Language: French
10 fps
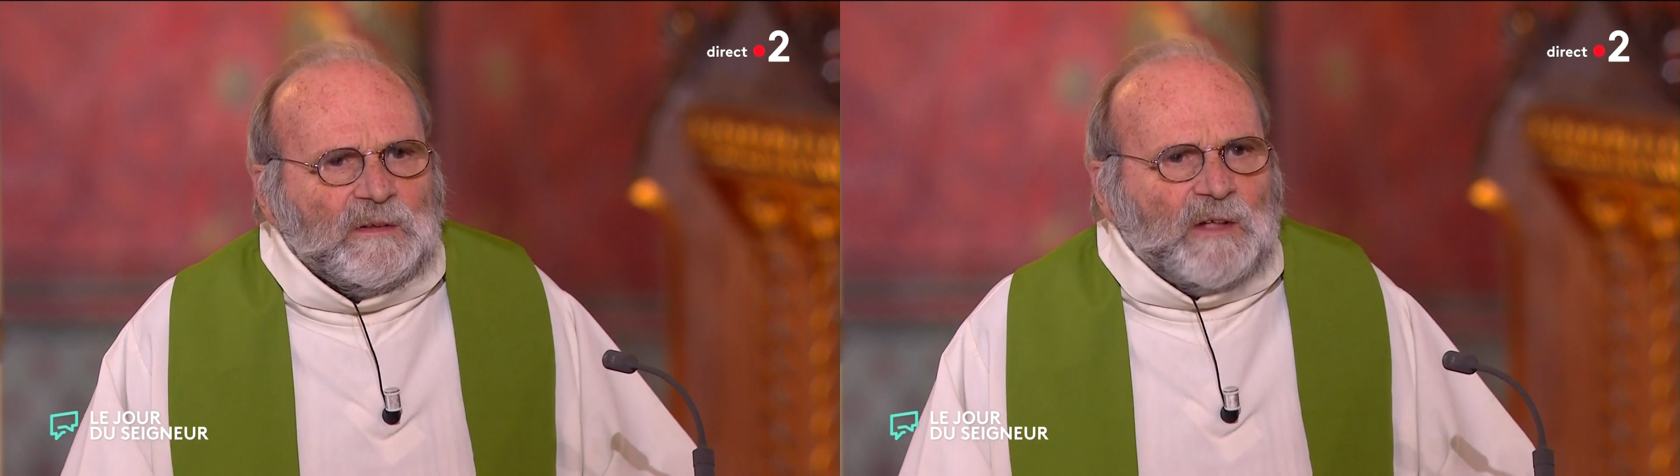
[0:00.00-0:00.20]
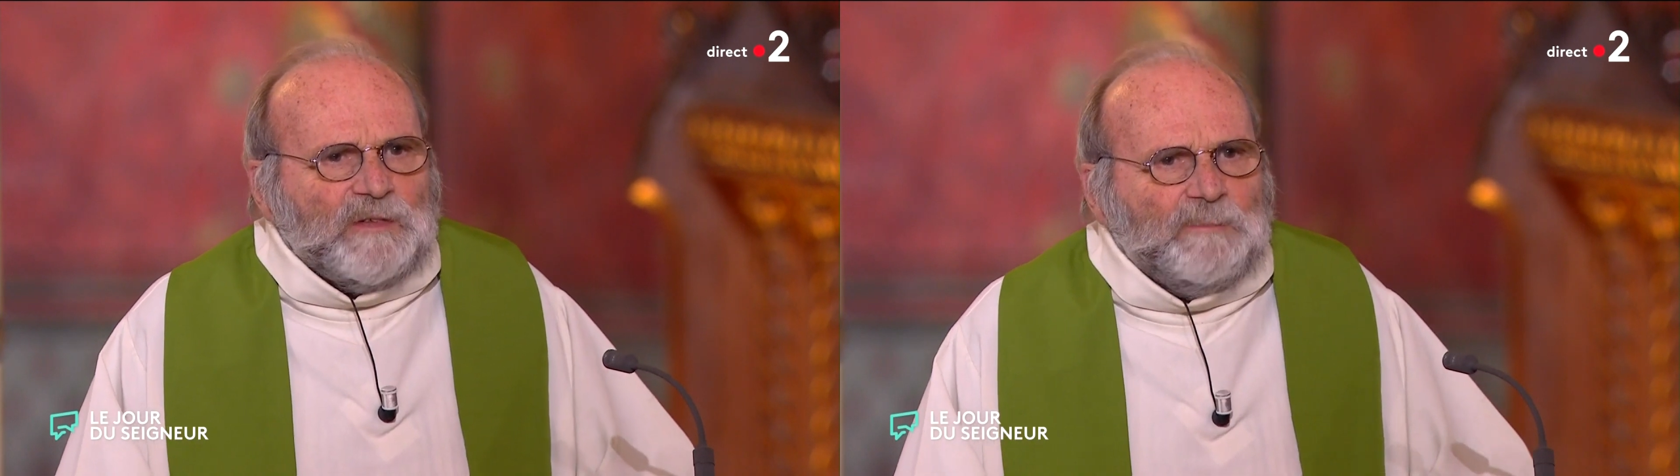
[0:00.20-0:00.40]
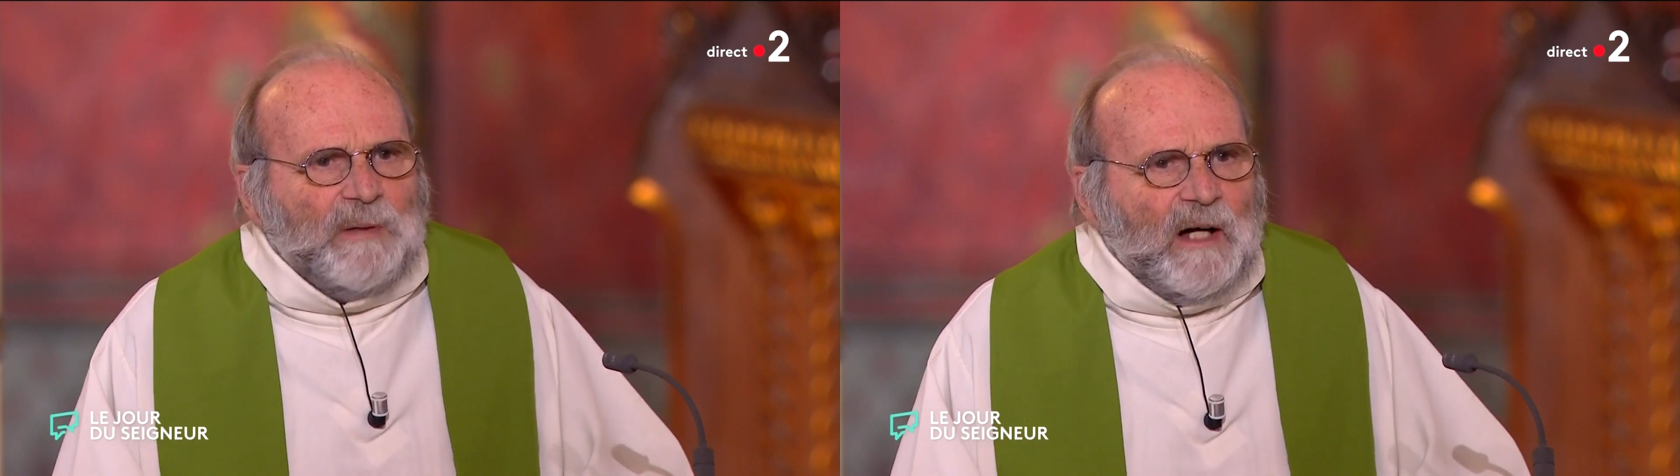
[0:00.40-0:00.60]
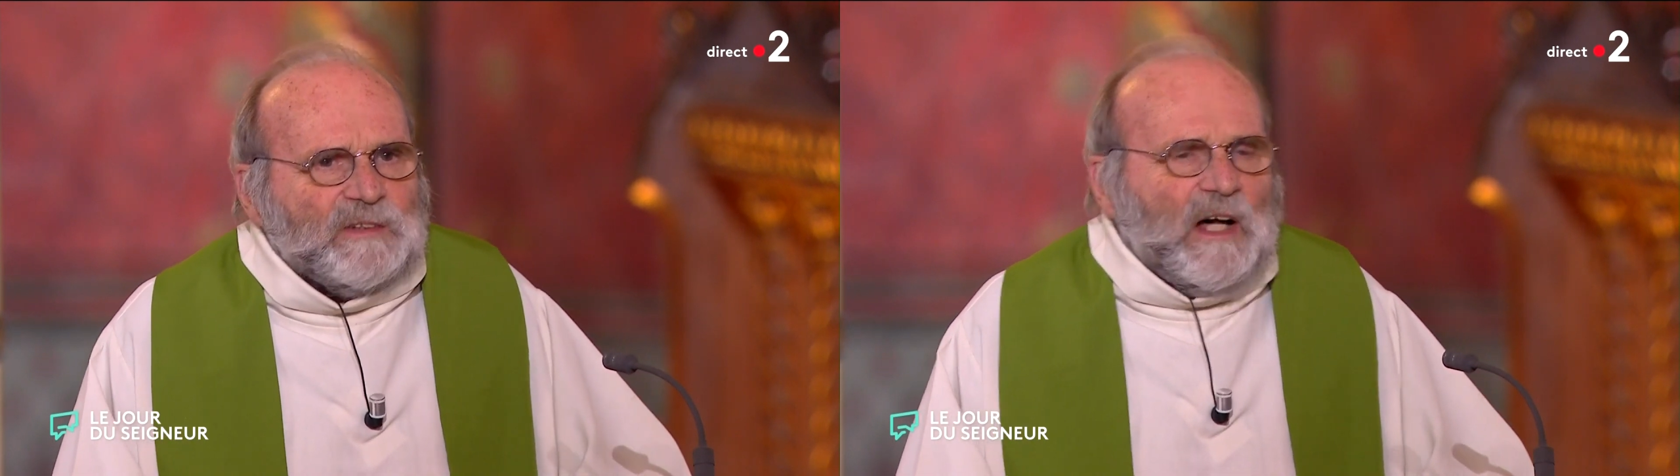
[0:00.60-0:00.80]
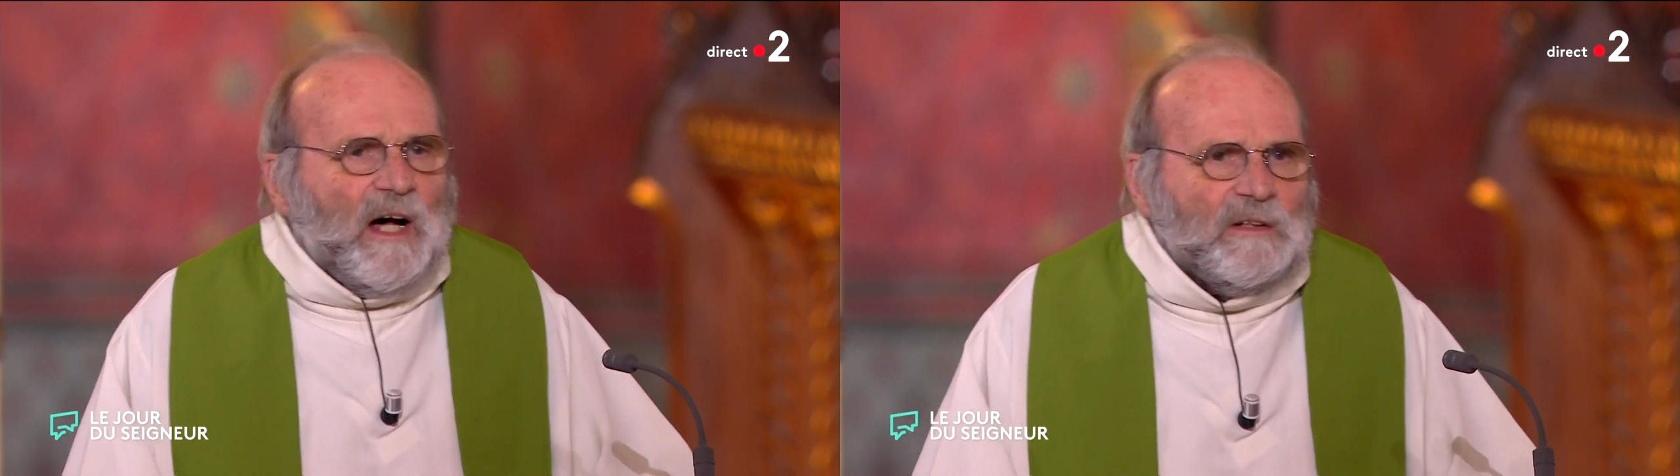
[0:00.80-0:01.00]
n'avaient pas
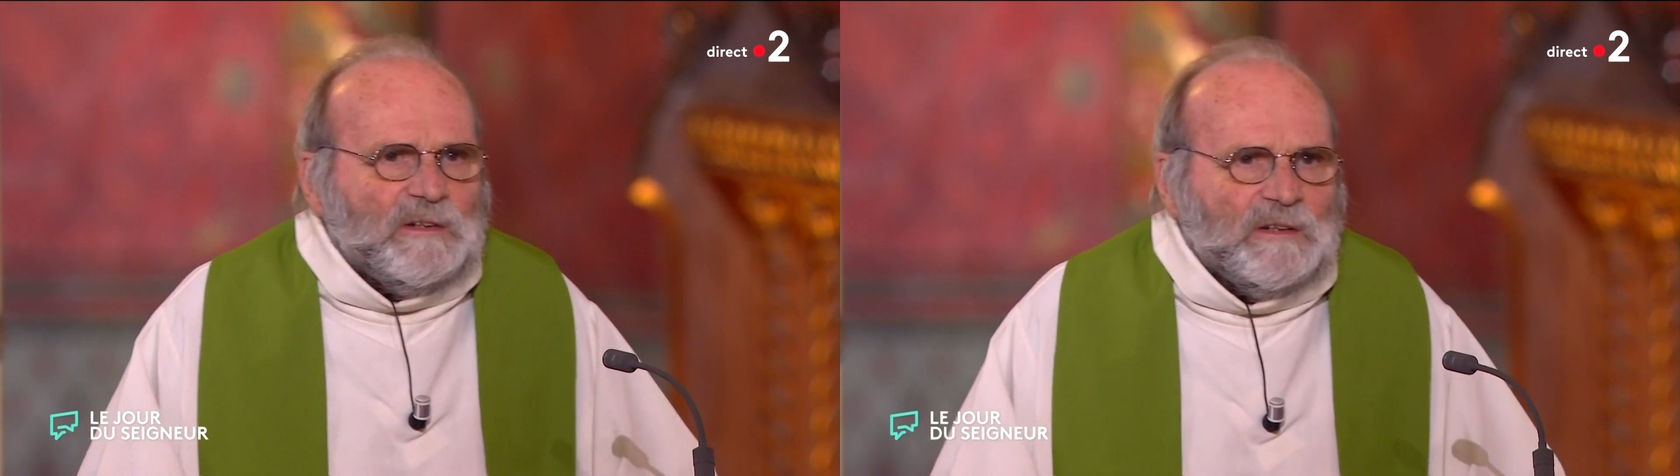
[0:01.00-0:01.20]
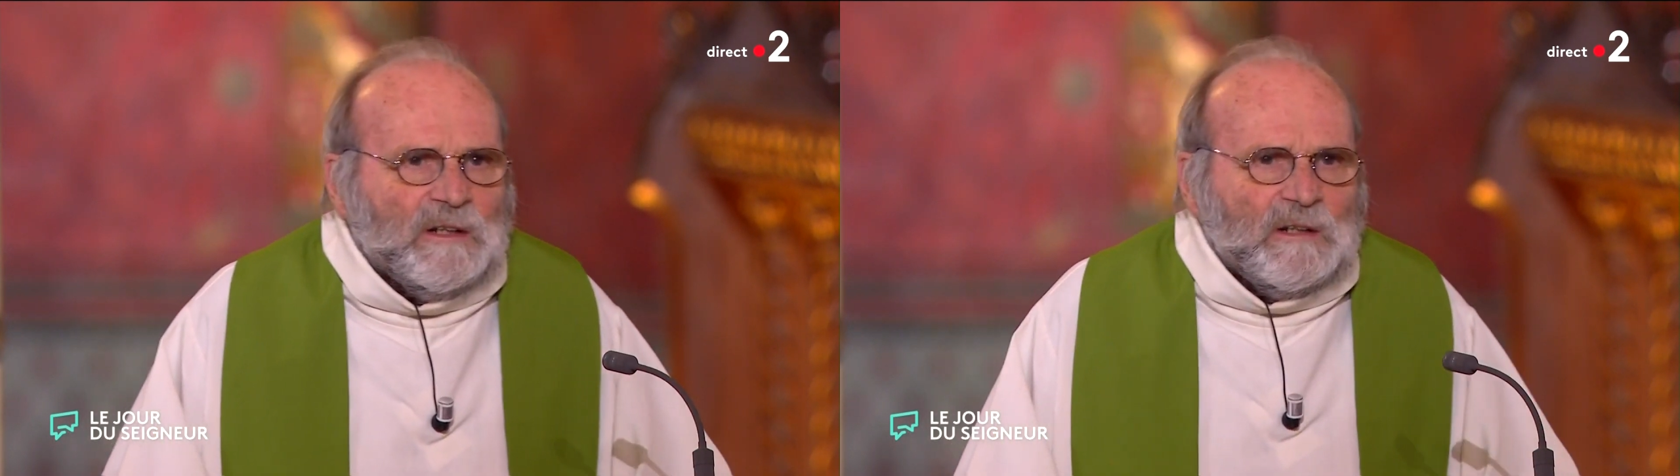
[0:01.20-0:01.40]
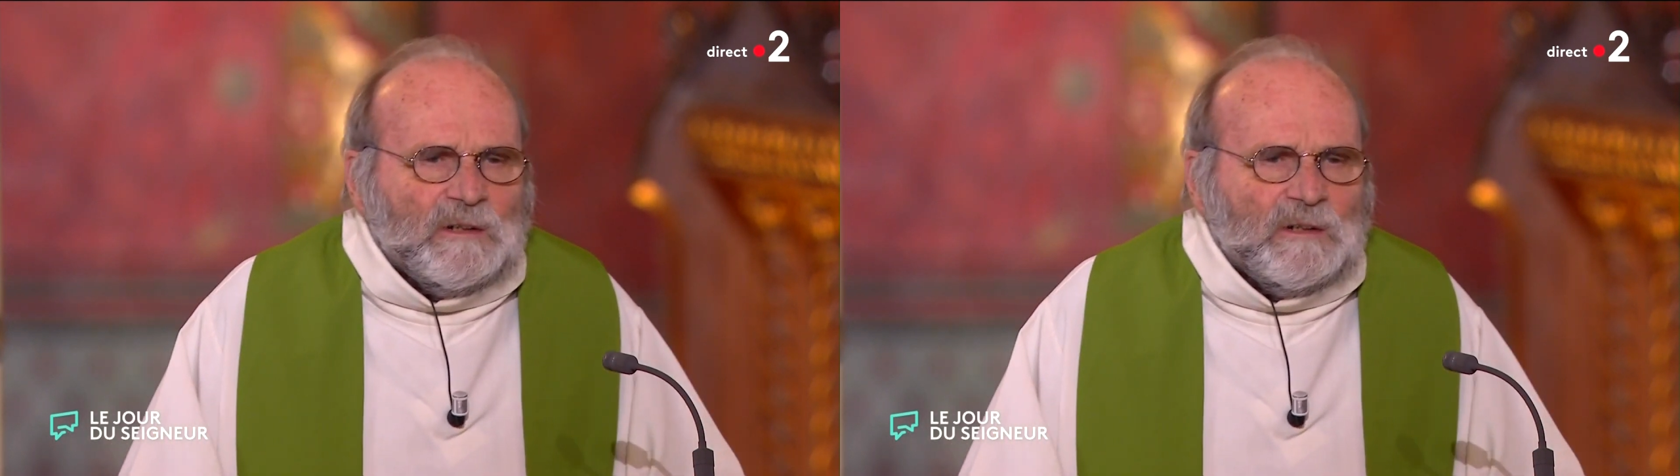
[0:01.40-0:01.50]
trahi